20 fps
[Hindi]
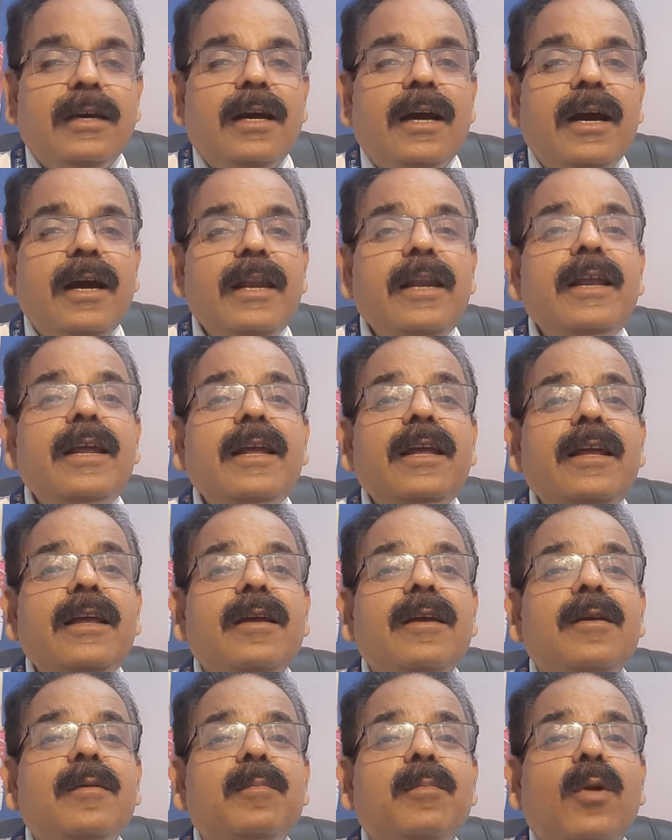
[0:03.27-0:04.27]
अगली
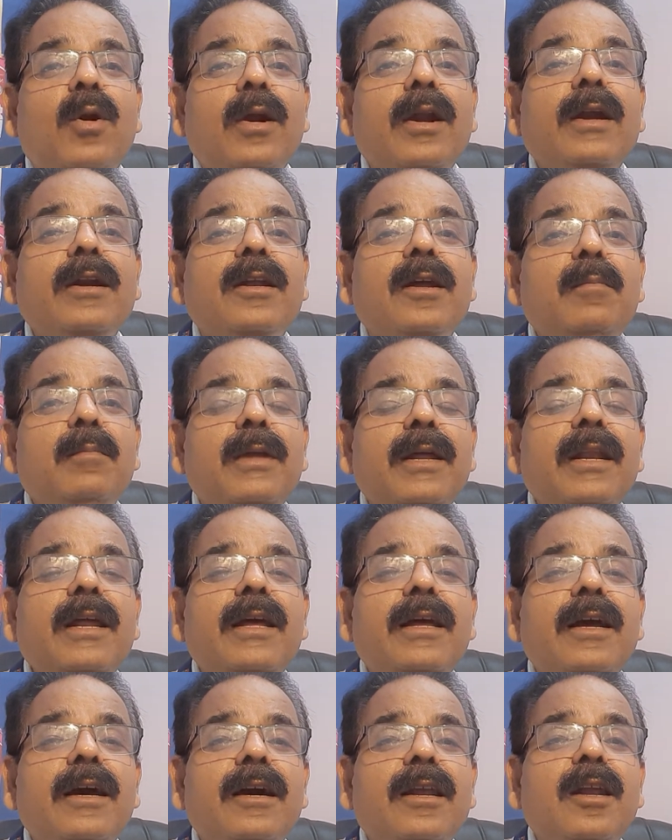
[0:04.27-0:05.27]
प्रोडक्ट हम ले
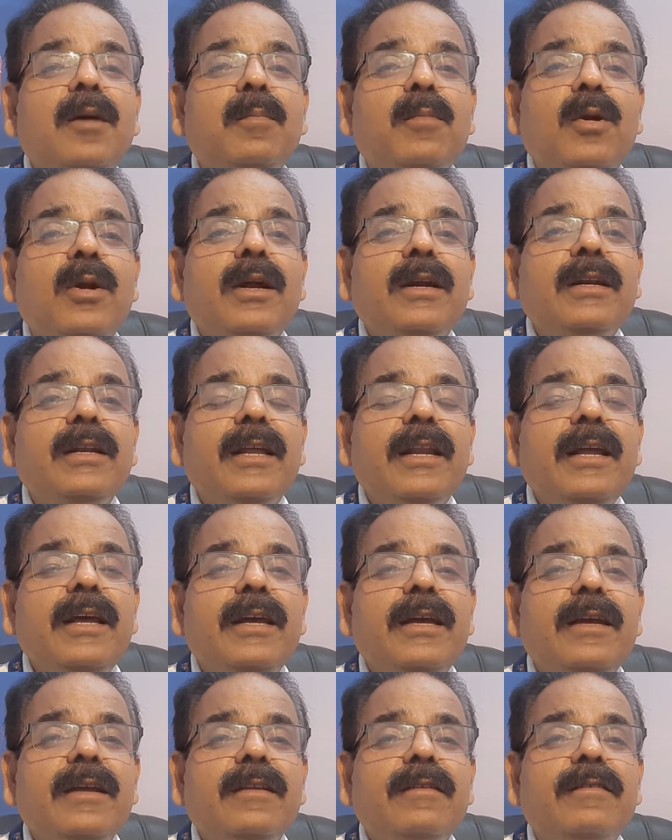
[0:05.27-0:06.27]
रहे हैं अगला प्रोडक्ट ले
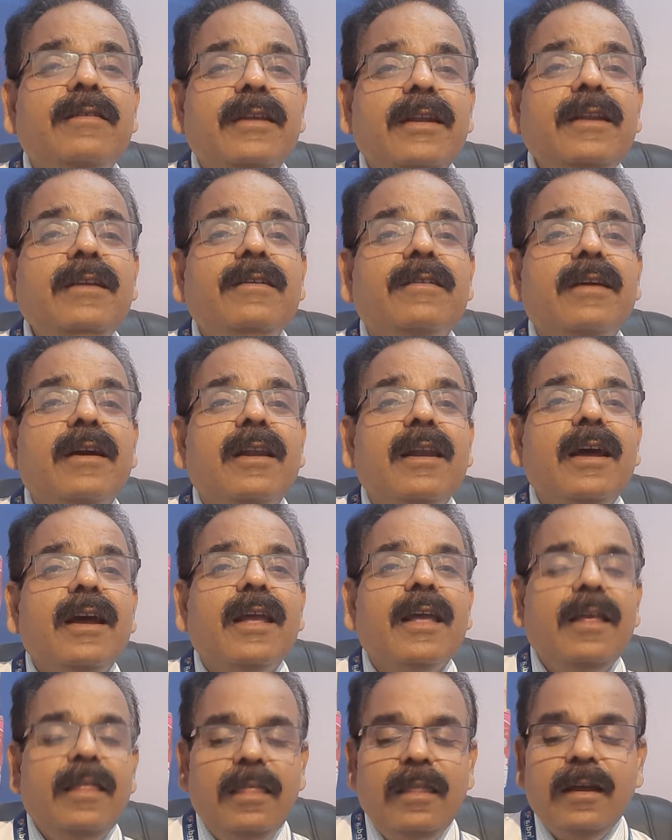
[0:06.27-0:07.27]
रहे हैं स्टेनिंग श्रृंखला
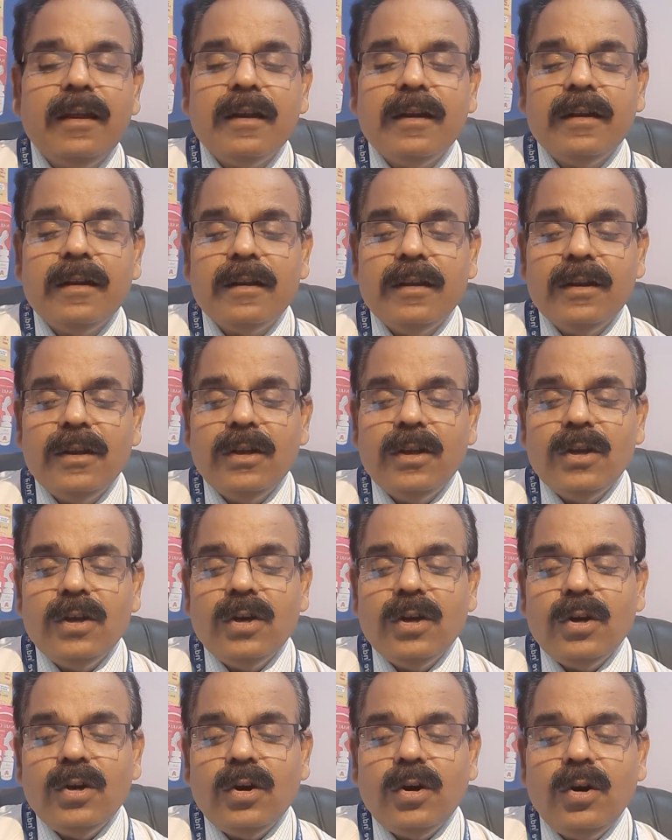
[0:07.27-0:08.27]
के अंदर
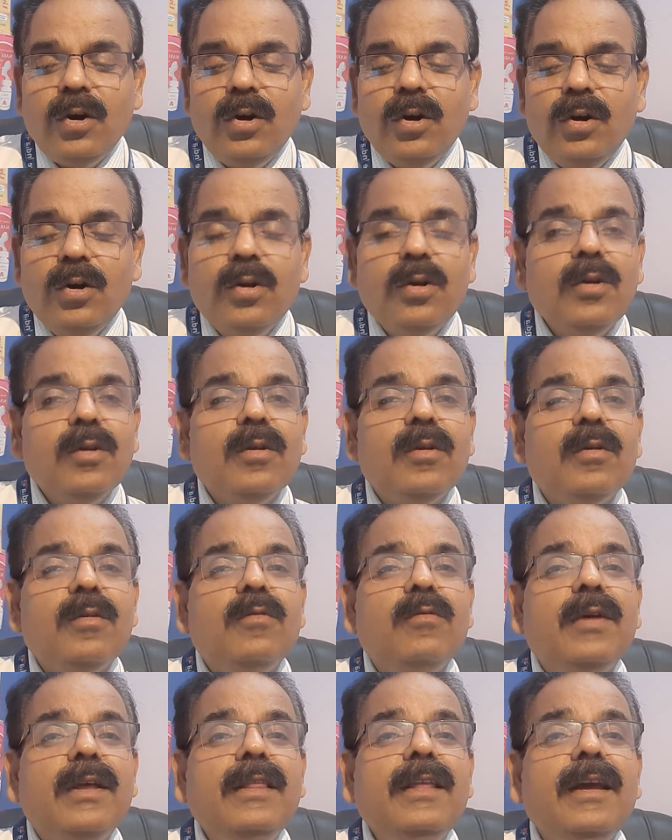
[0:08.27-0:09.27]
और
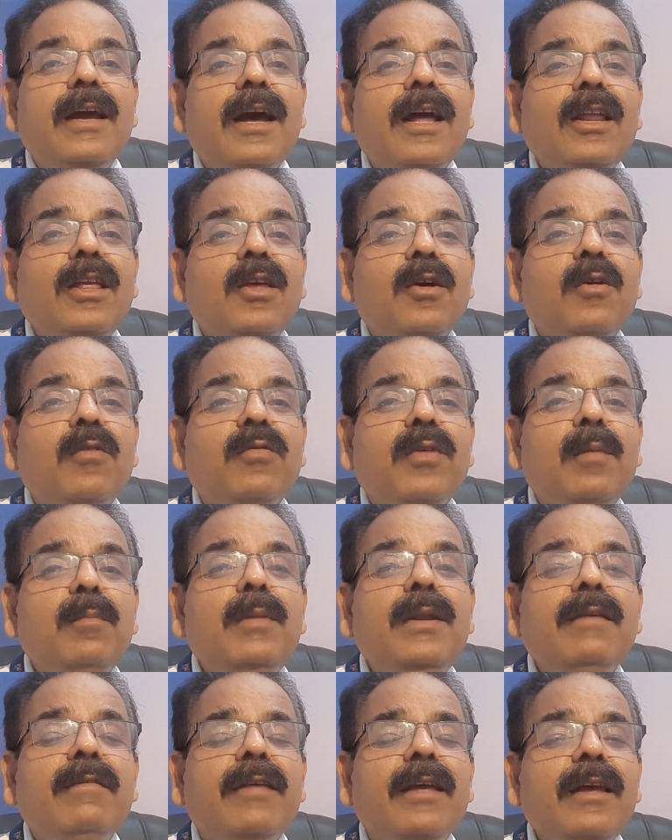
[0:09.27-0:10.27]
वैदिक आय की और
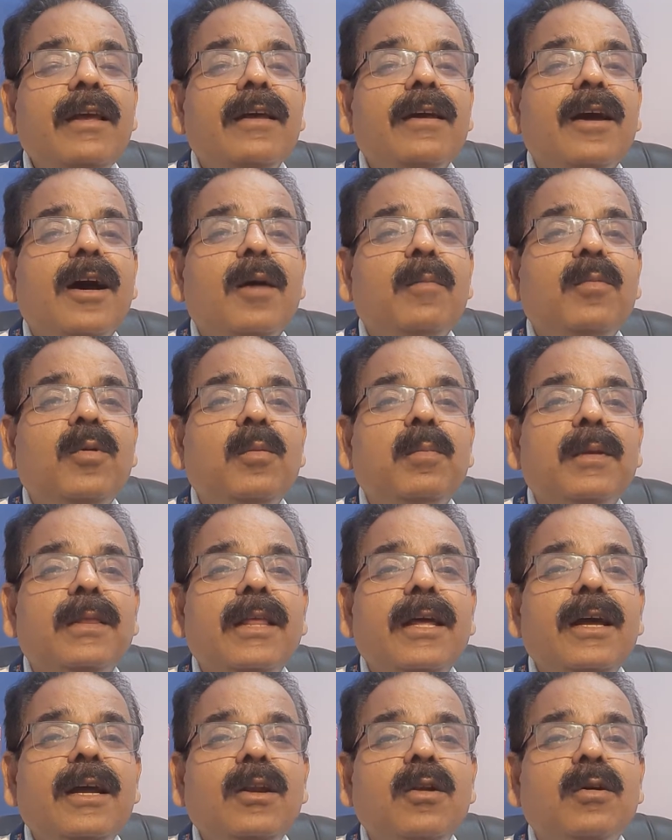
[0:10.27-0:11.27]
फैमिली से आपको
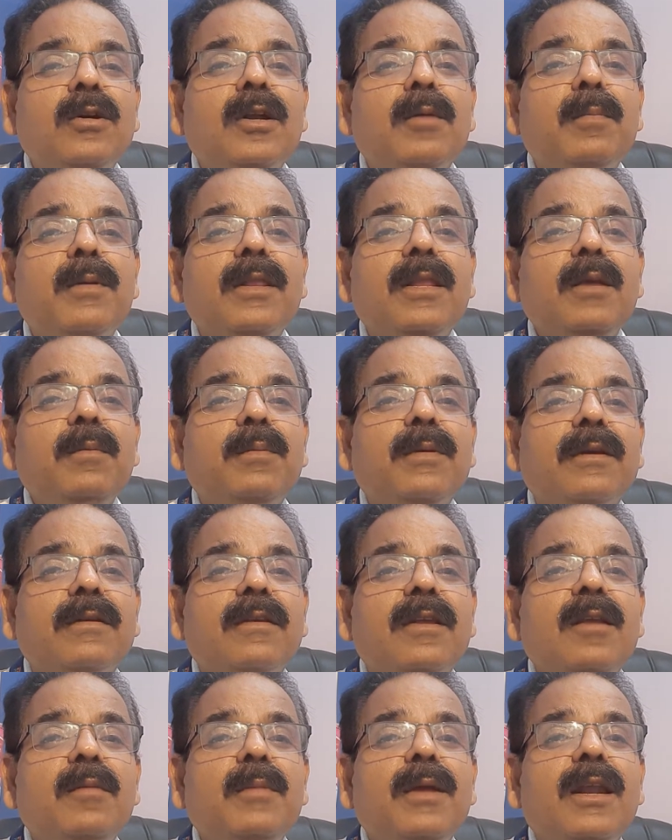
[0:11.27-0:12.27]
पता है डॉक्टर प्रदीप
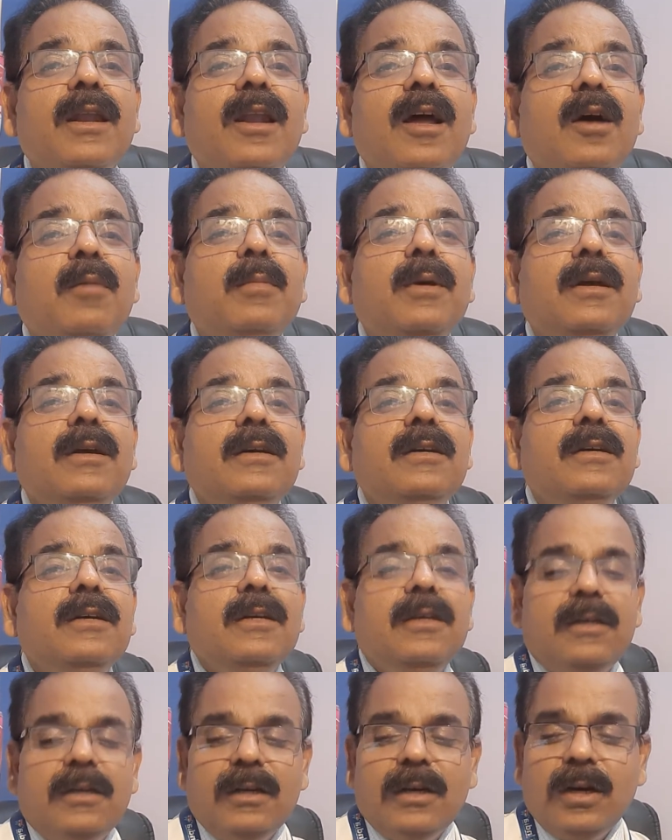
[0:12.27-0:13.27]
सक्सेना मेरा नाम है
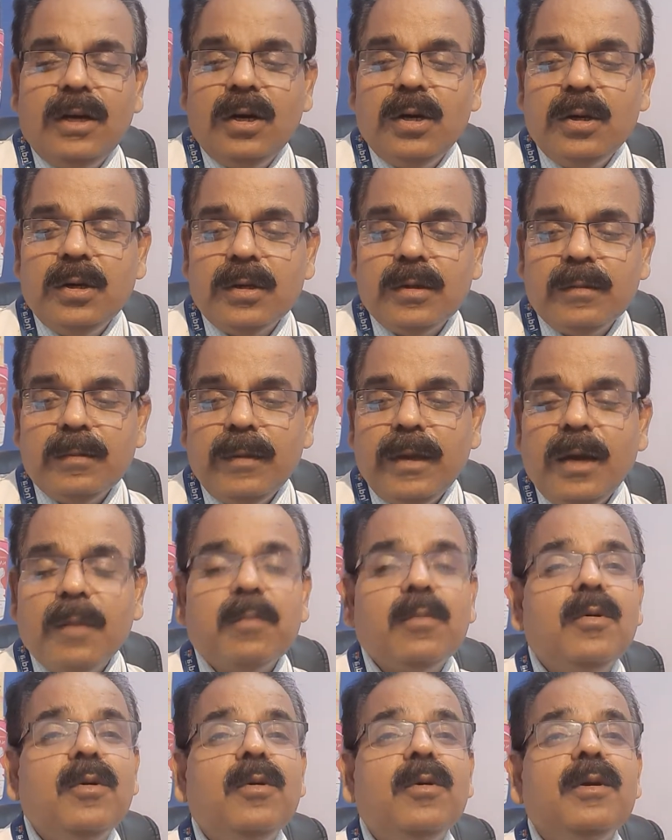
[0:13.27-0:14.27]
और मैं
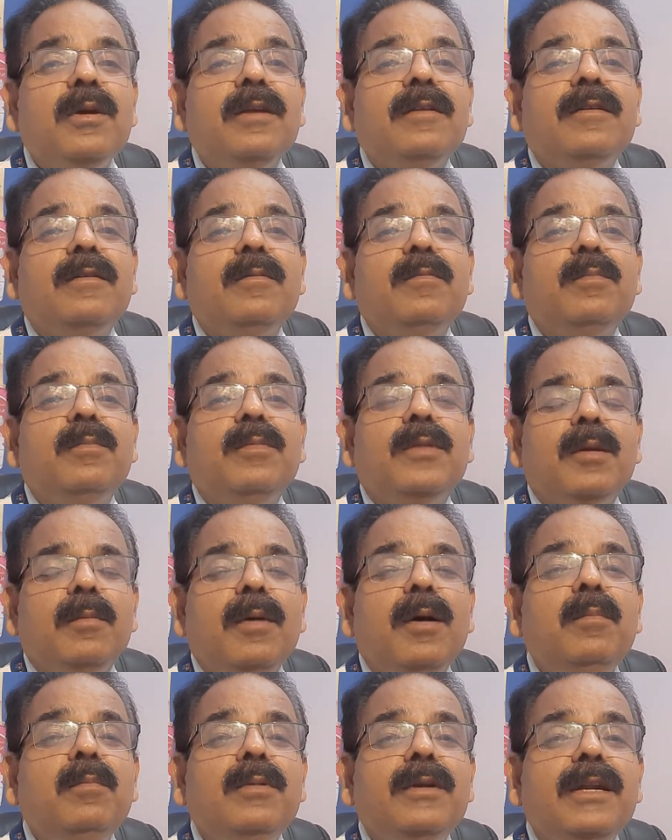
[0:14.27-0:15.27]
आपको
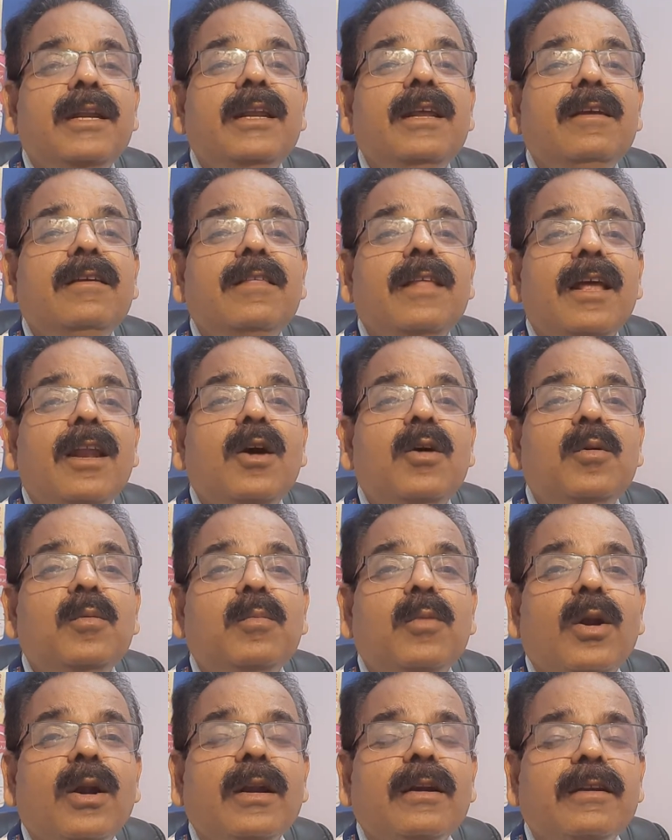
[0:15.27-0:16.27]
तमाम ट्रेनिंग दे रहा हूँ
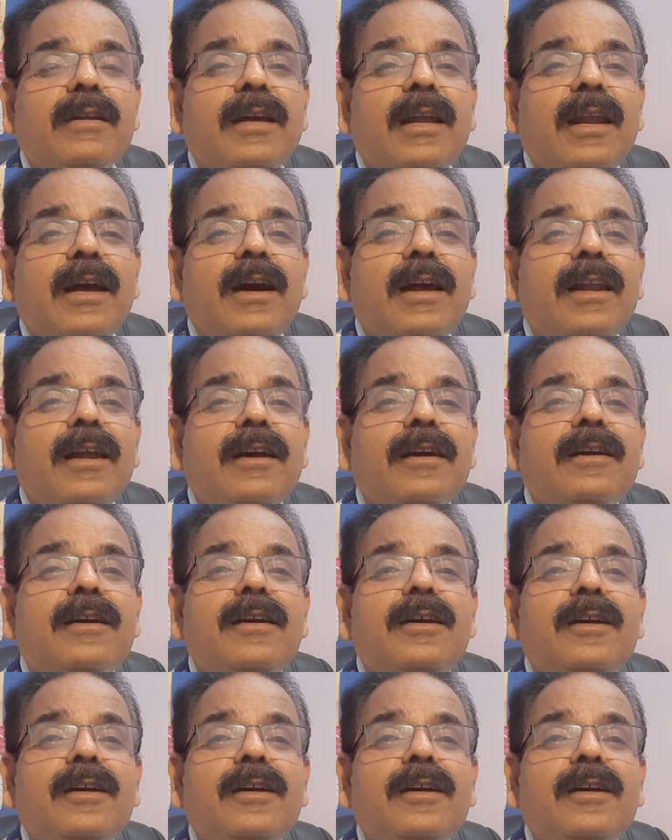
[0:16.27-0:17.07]
प्रोडक्ट की अलग अलग